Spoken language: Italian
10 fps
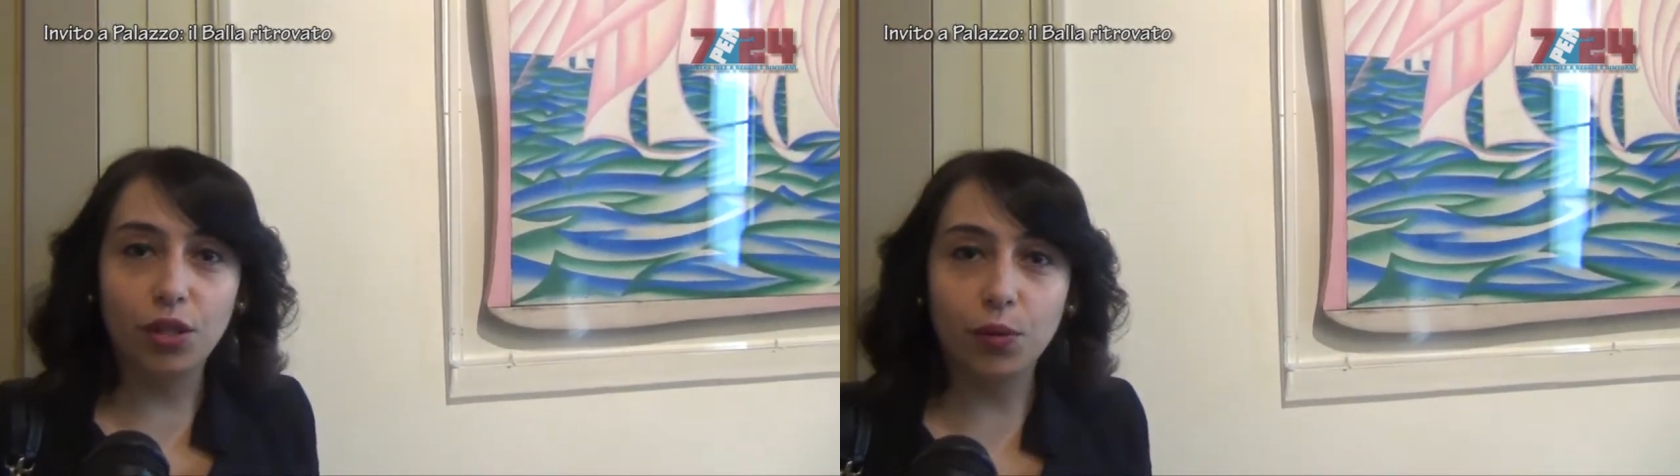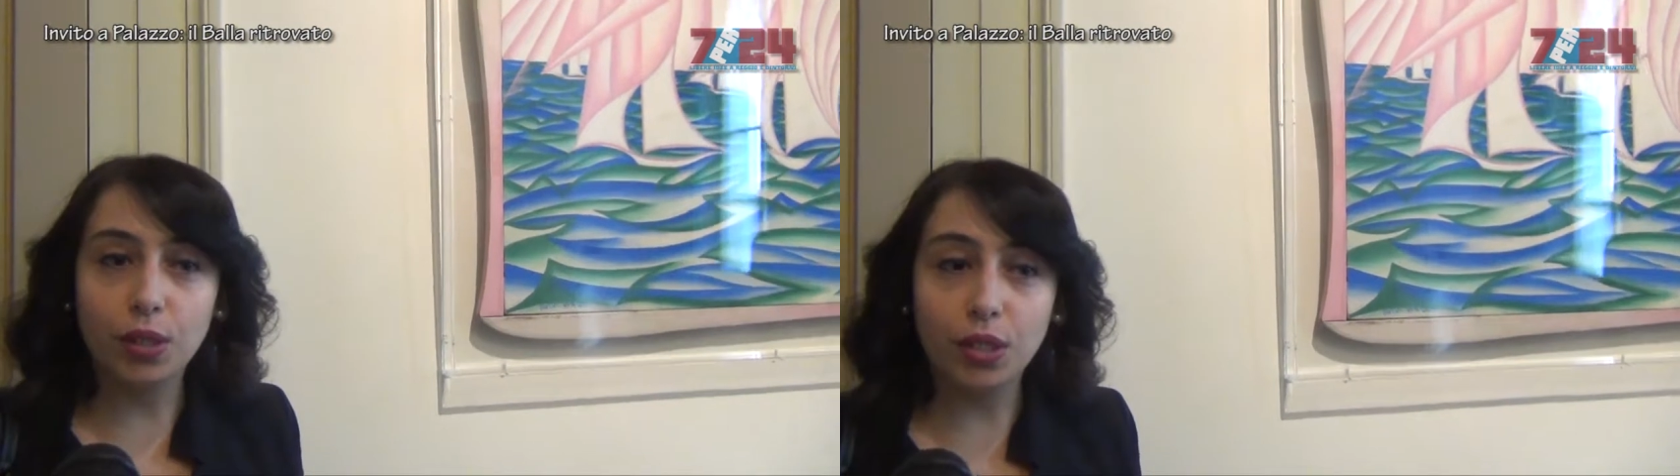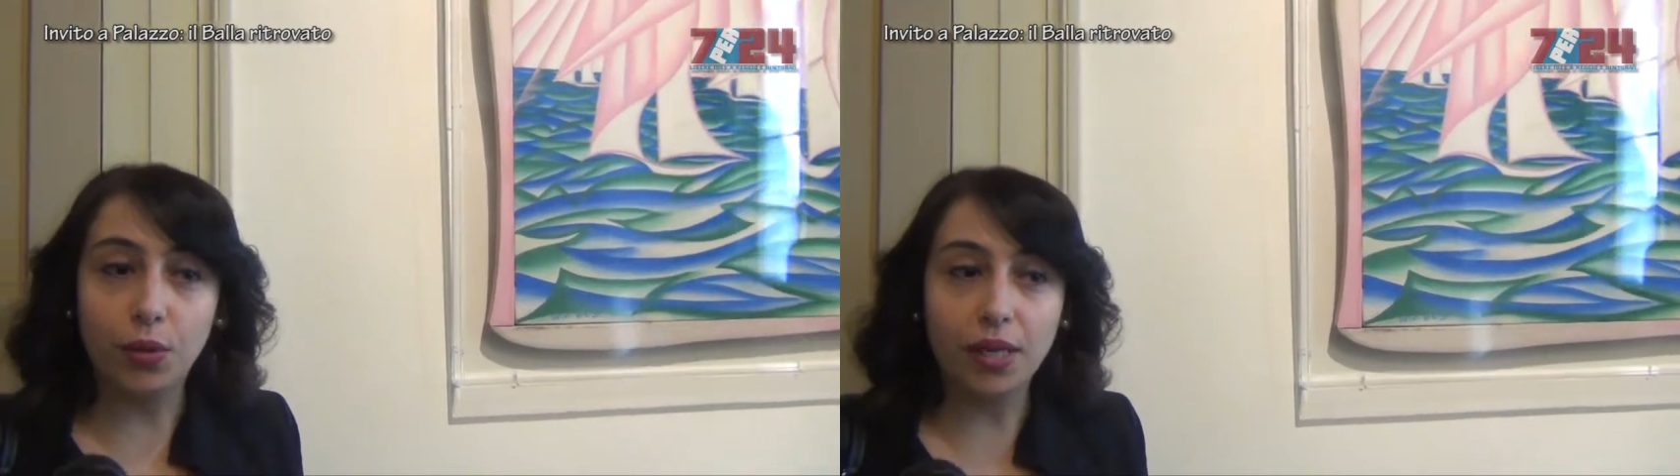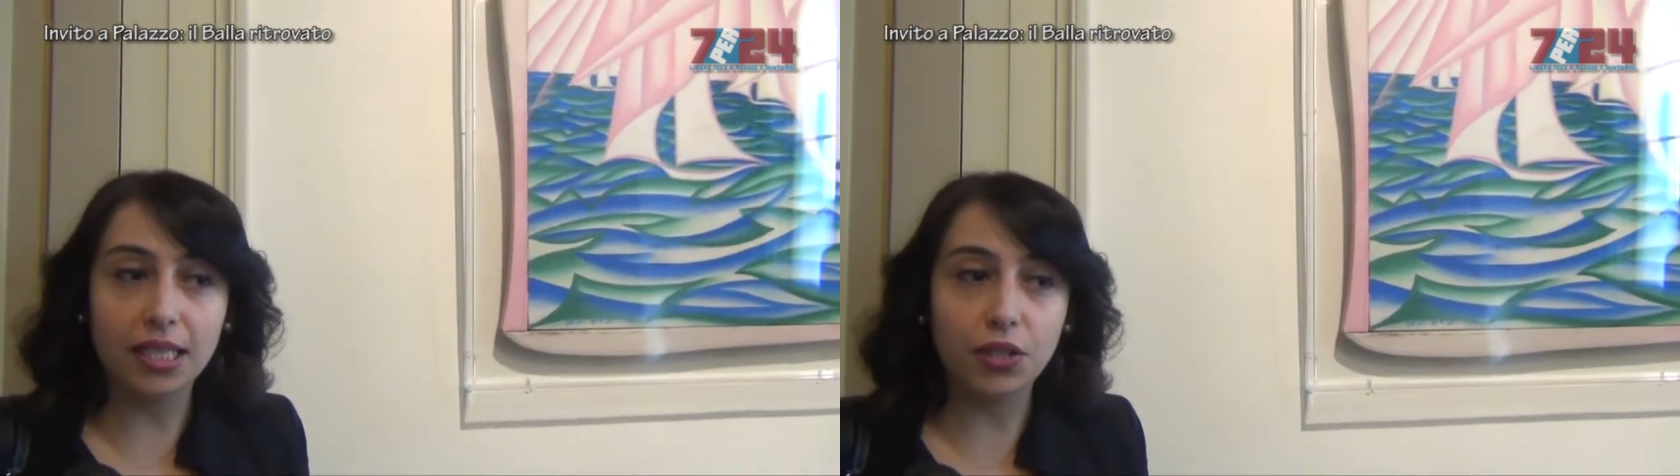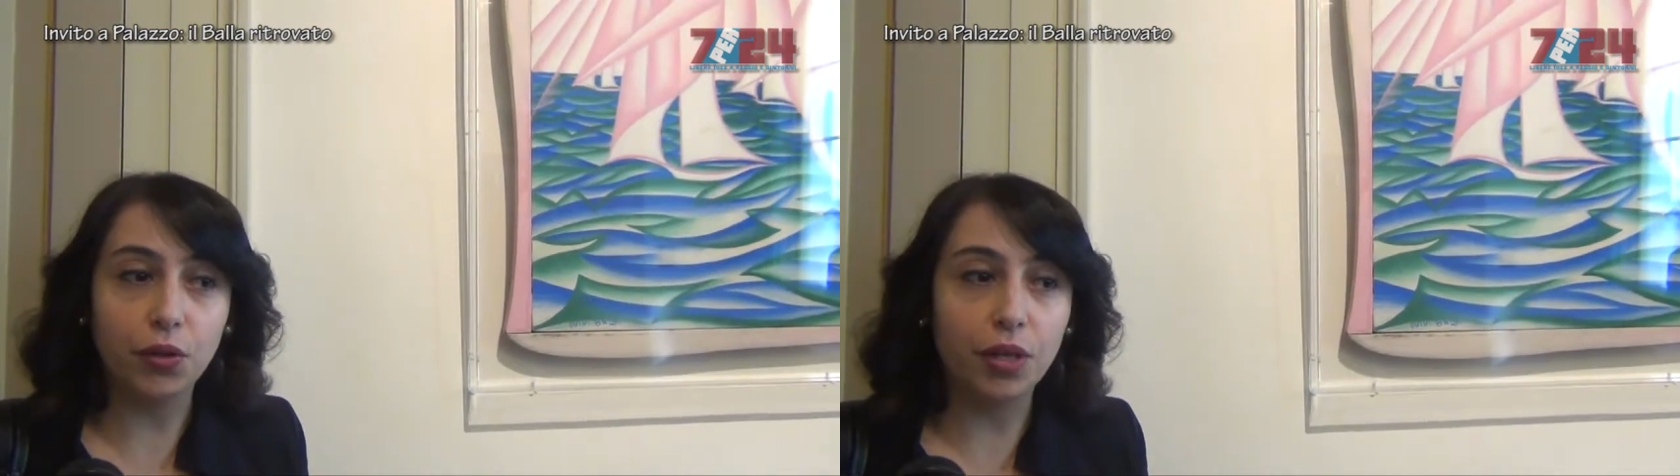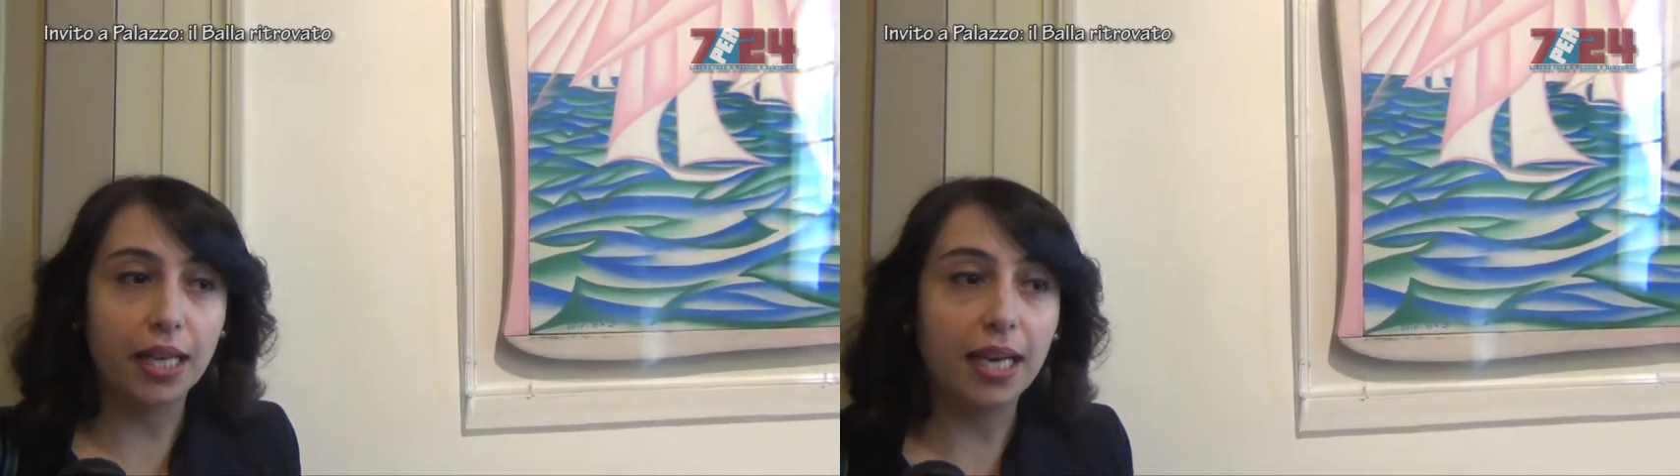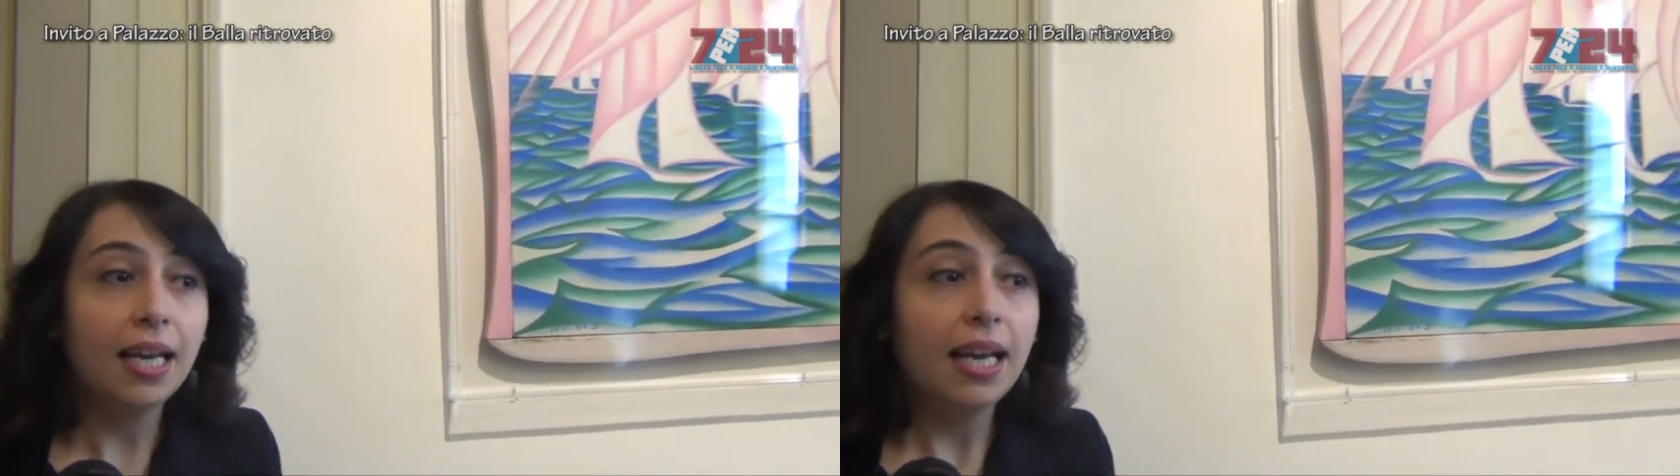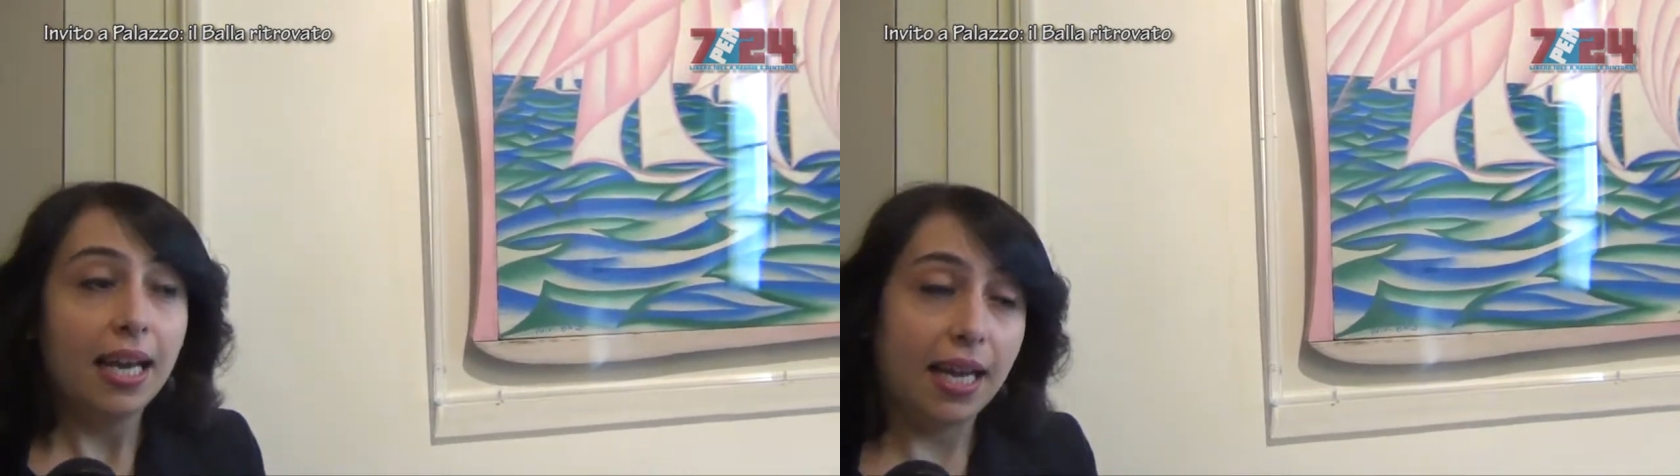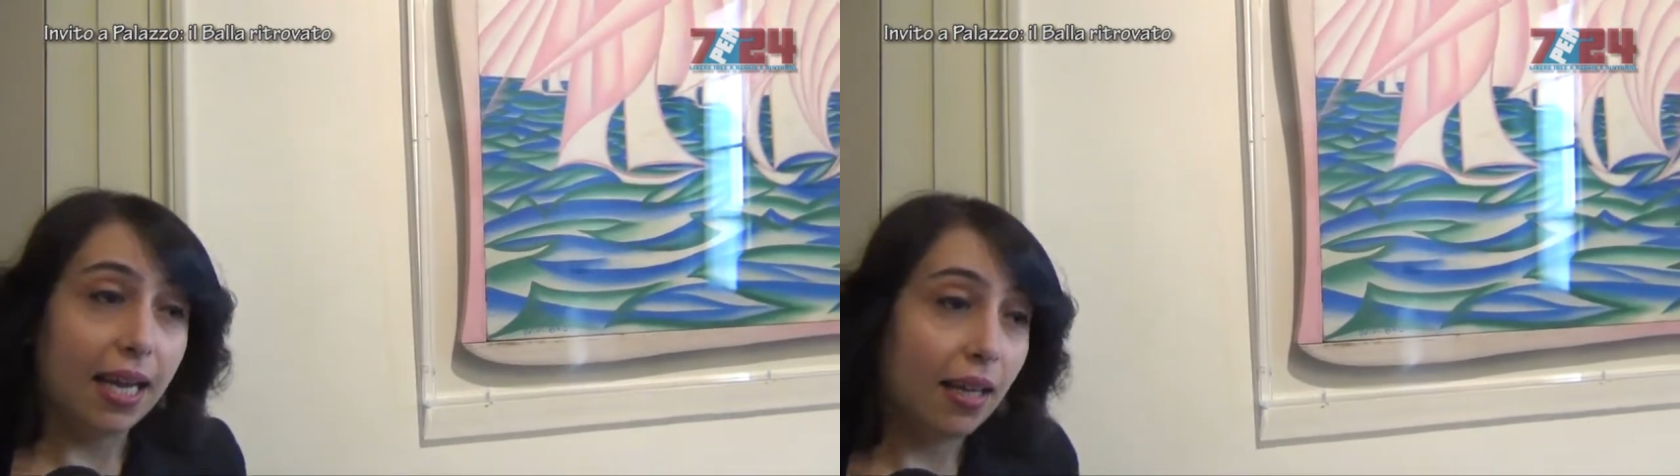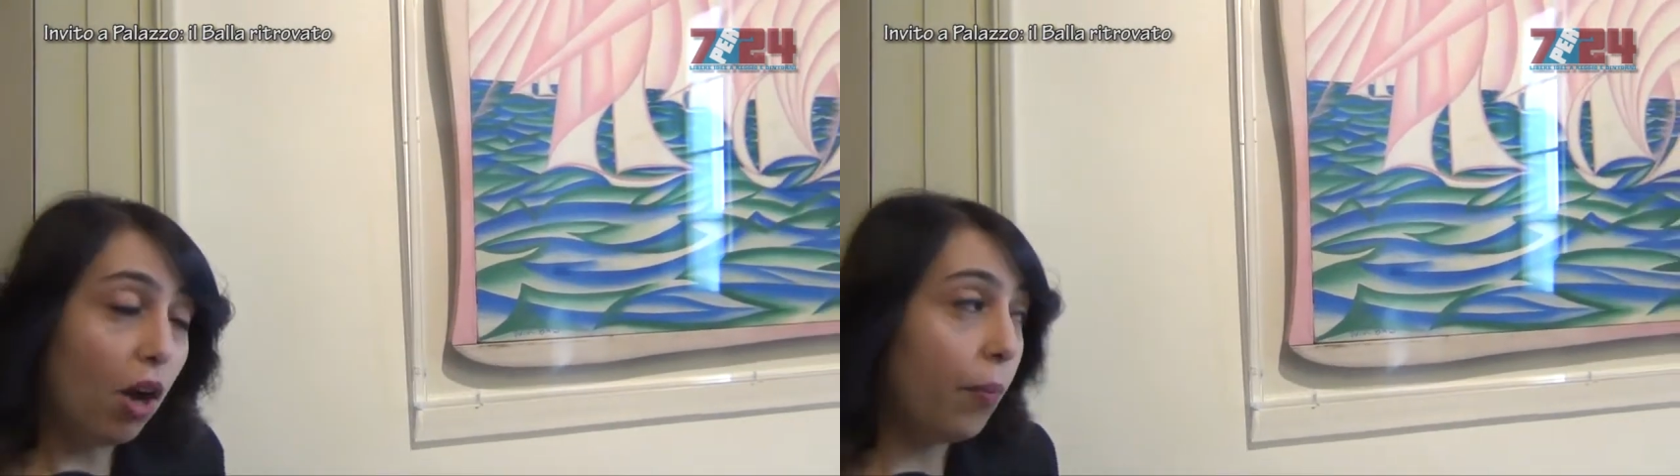in questa occasione.
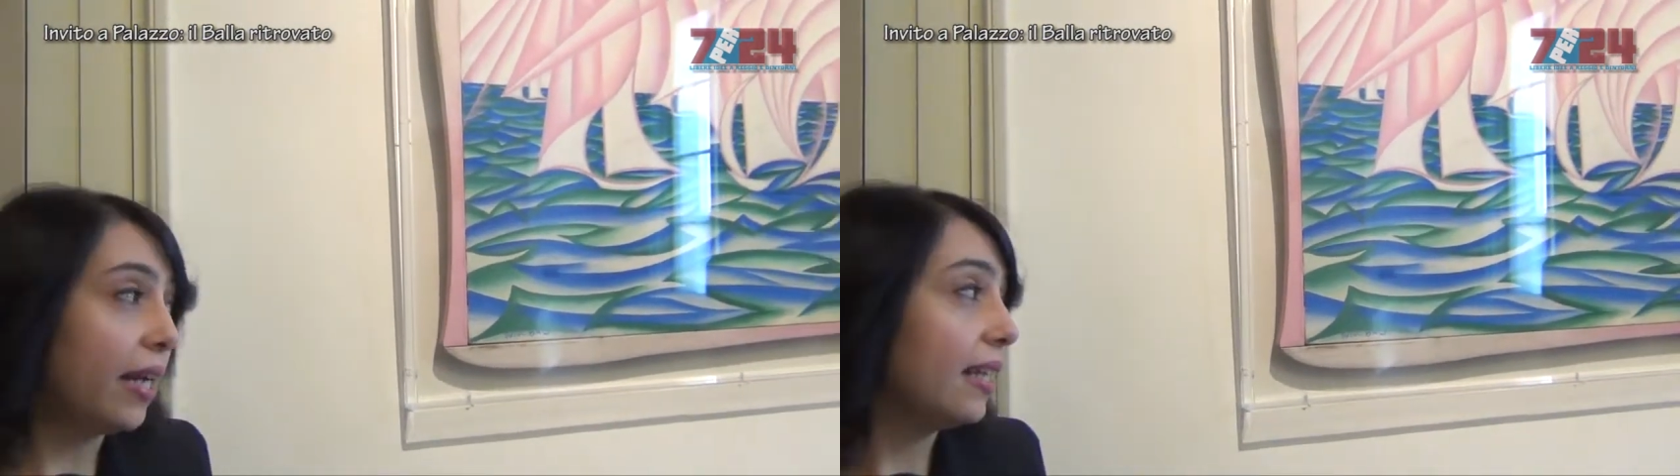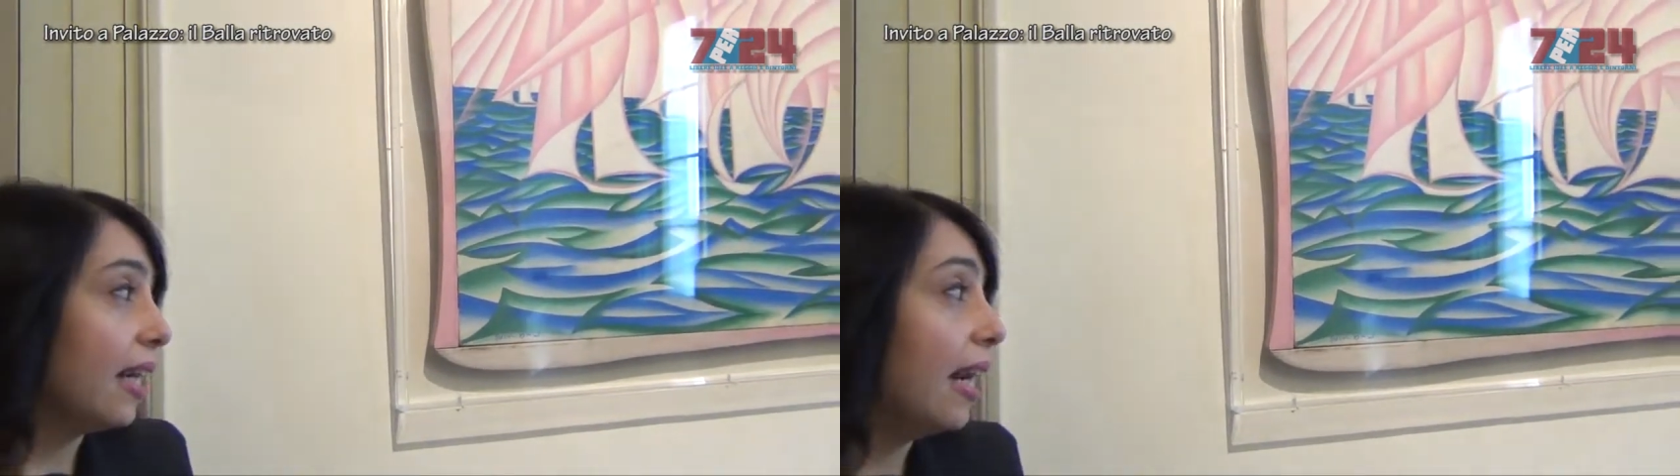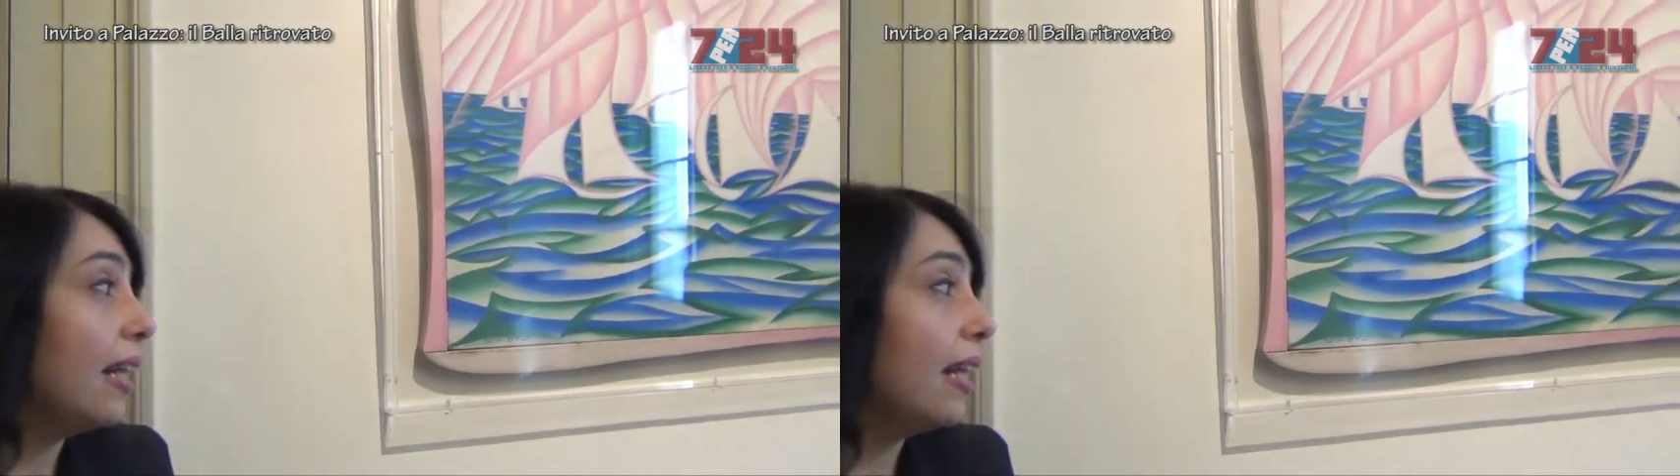Eh, L'opera tra